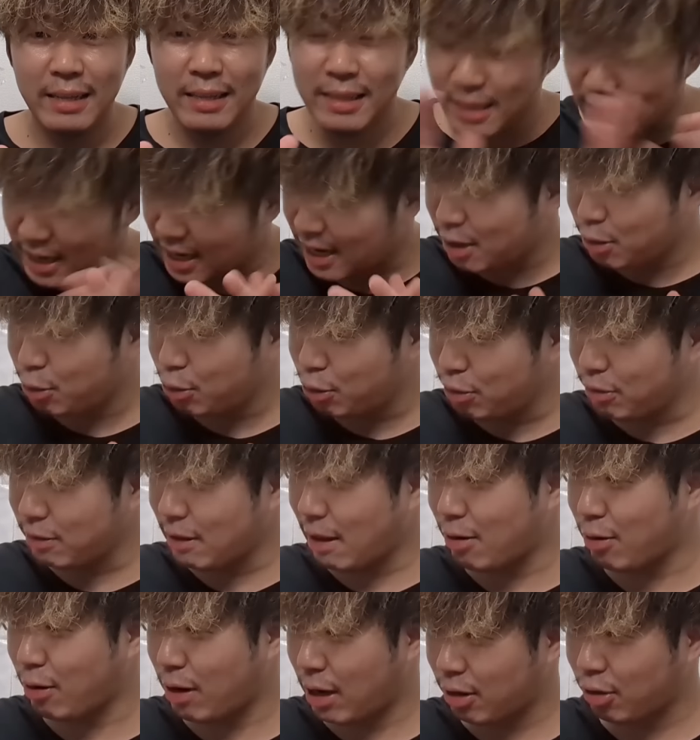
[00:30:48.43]
じゃあ運
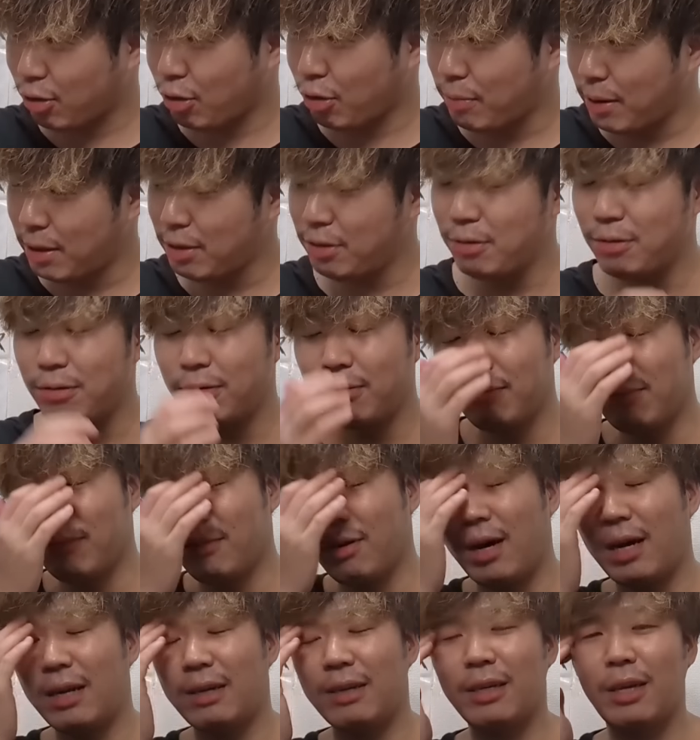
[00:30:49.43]
なのかと、まあ、運
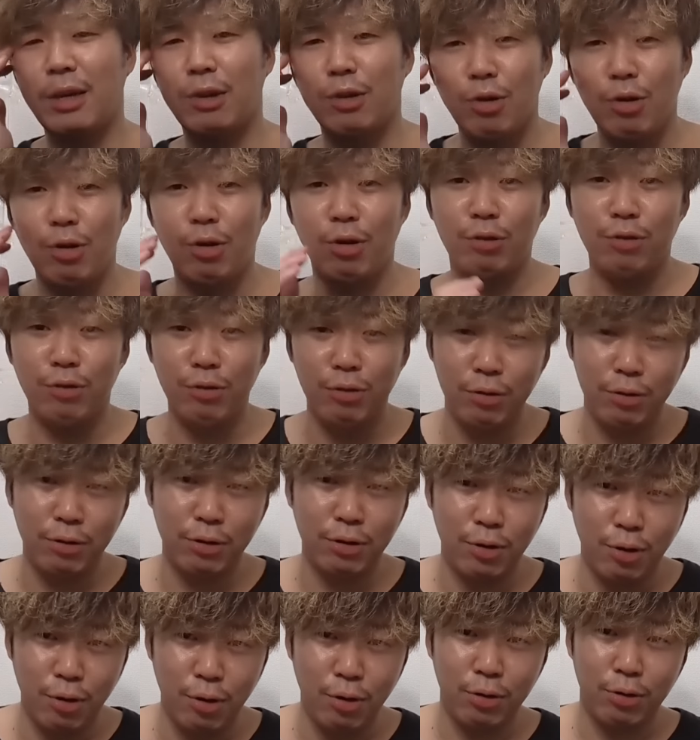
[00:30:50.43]
もあるけど
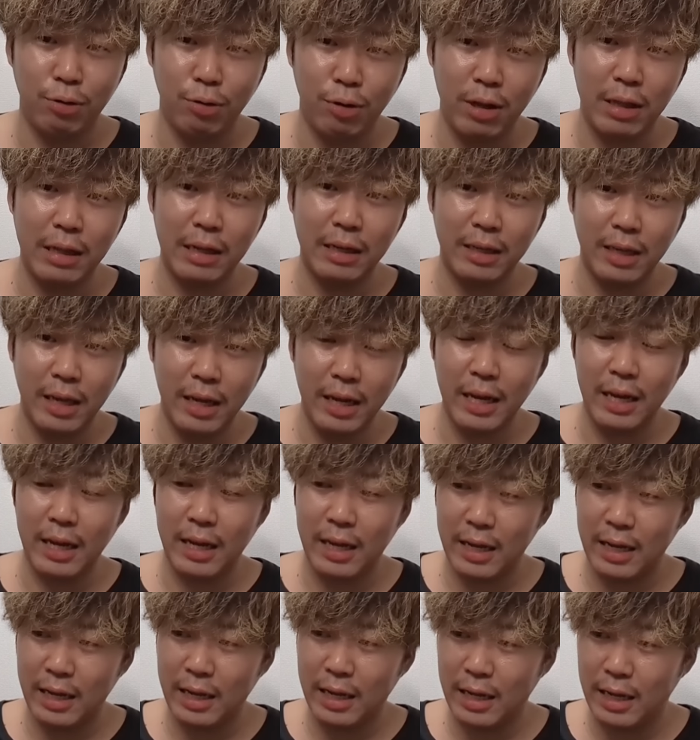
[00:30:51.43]
運をどれだ
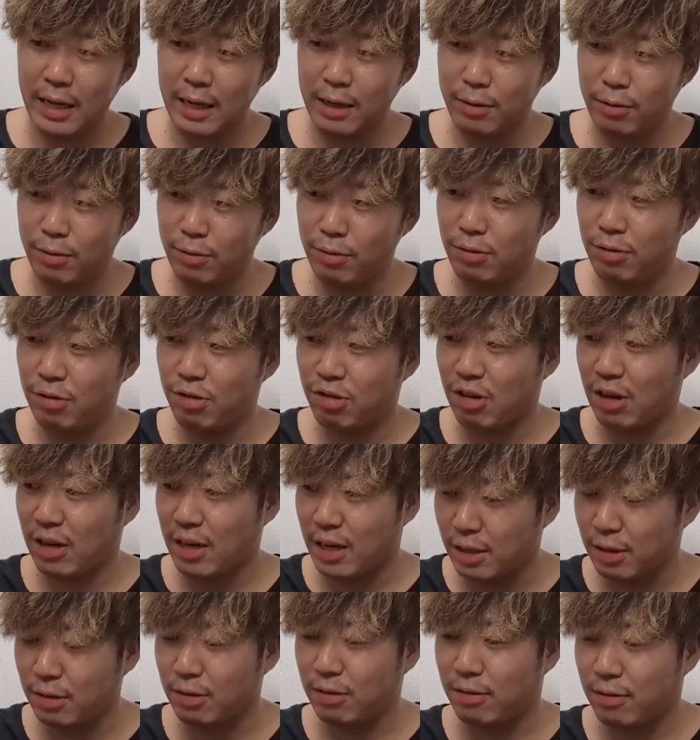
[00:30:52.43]
け、えー、運じゃ
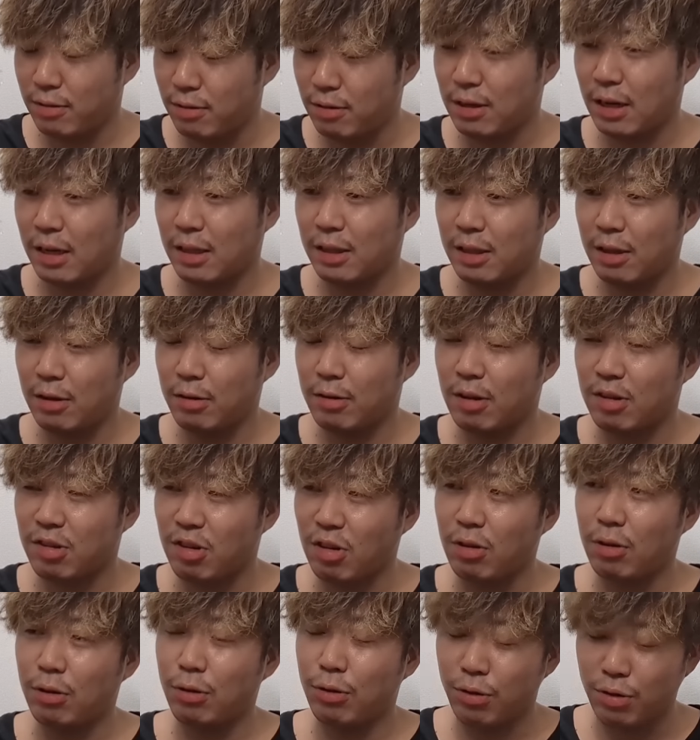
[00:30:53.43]
なくするかっていうのは
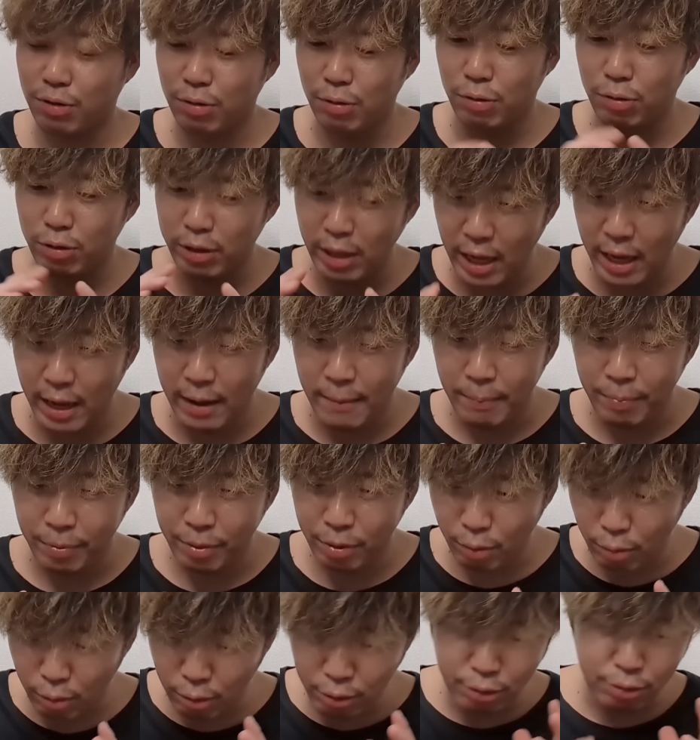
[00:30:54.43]
ちゃんと予想で
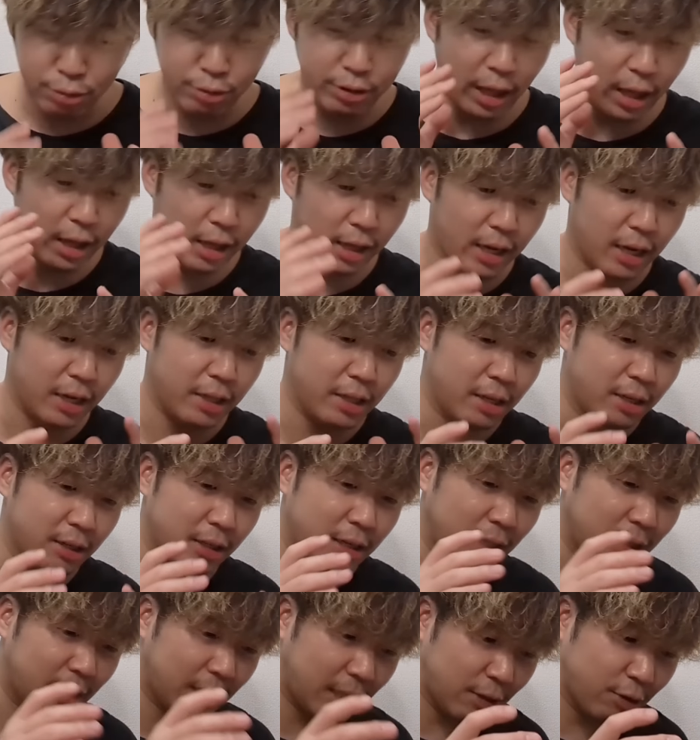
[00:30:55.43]
どういう展開になる
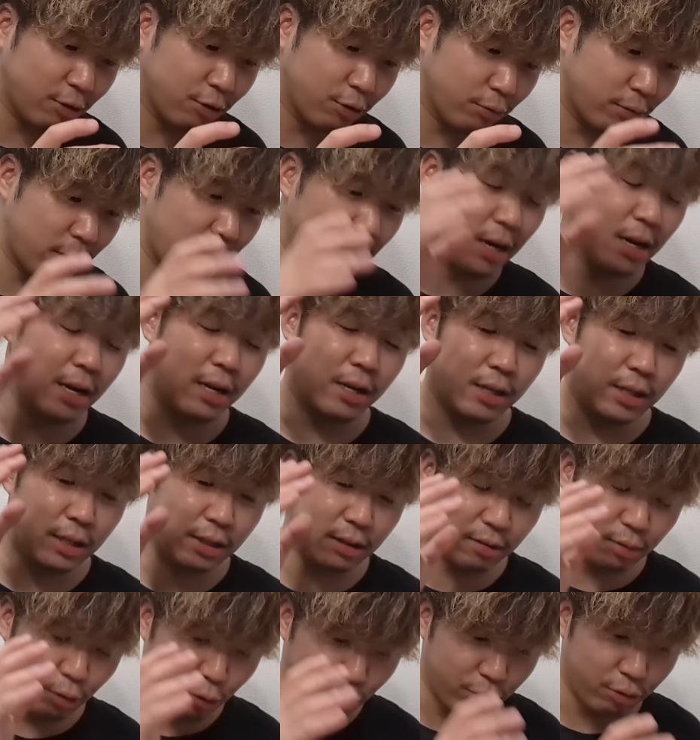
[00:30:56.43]
かっていうのは
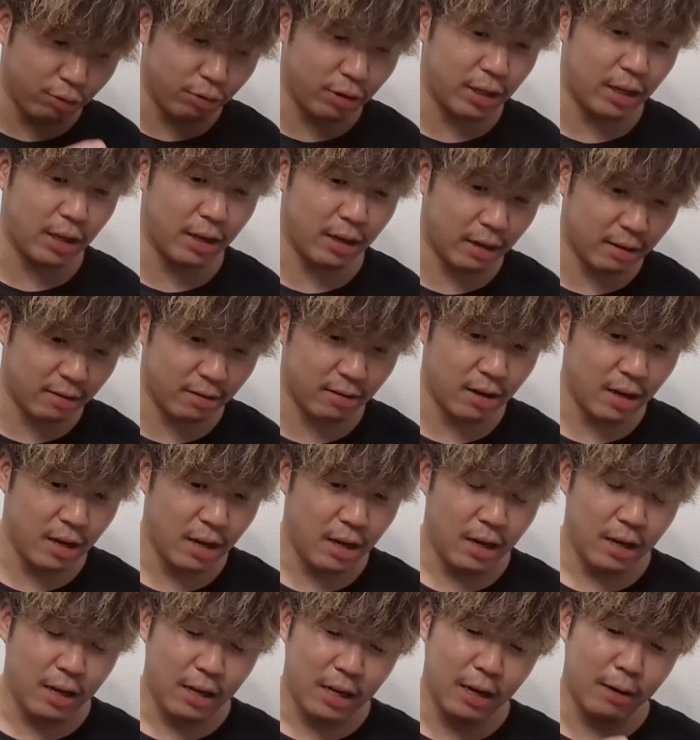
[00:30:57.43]
想像できるはず
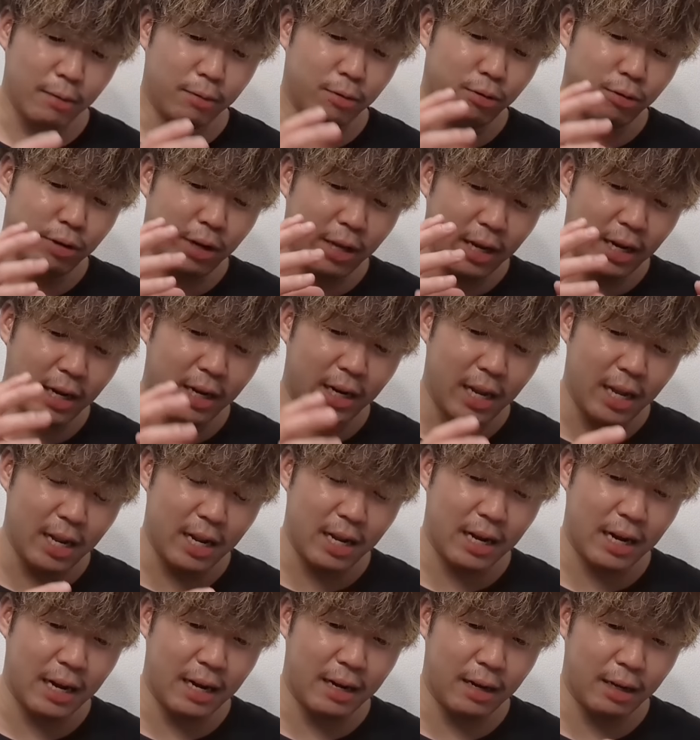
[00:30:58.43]
あの
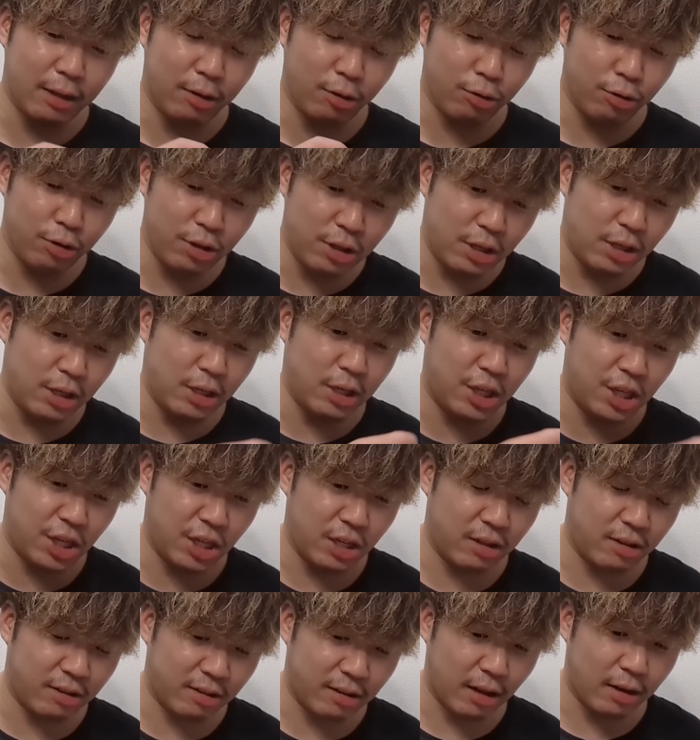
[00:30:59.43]
レガレーレがあのいい位置
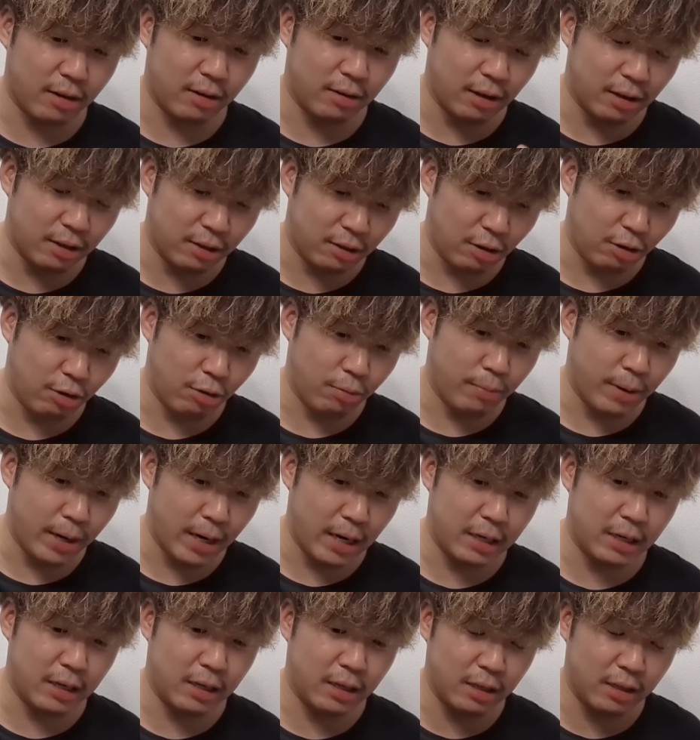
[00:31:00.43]
につけるある程度
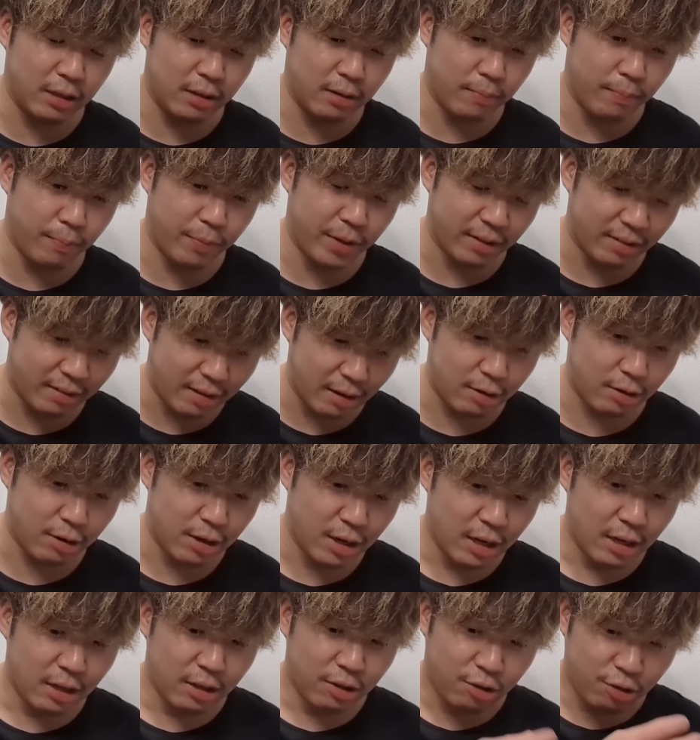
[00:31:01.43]
前に出せ
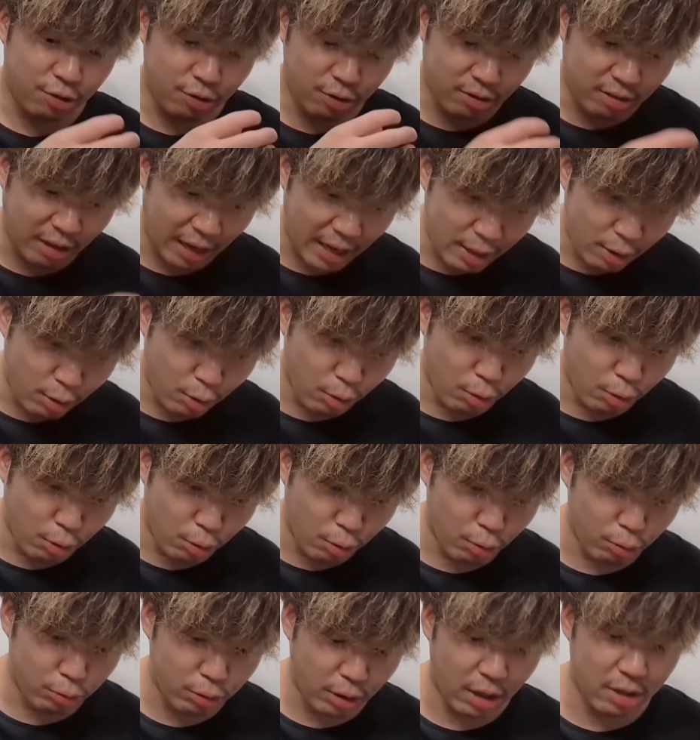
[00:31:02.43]
る最高
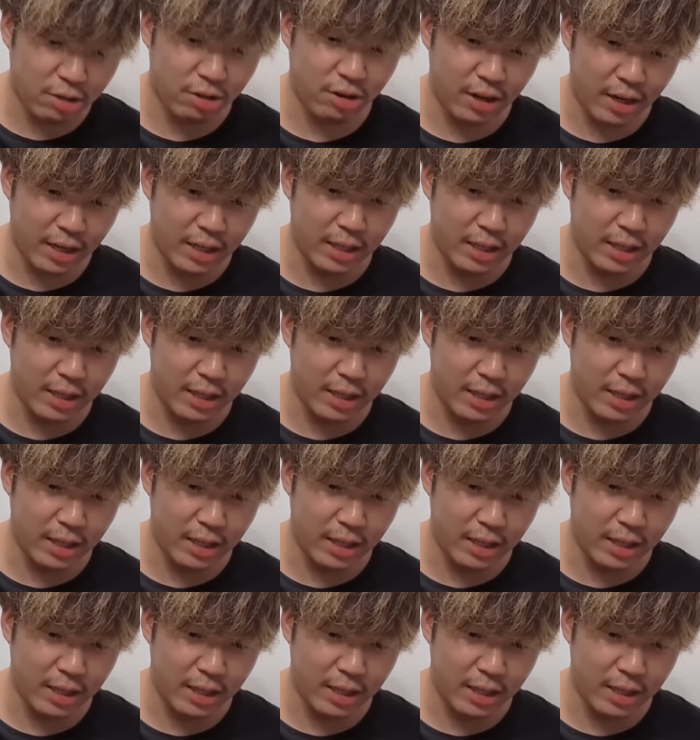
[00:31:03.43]
峰とかじゃ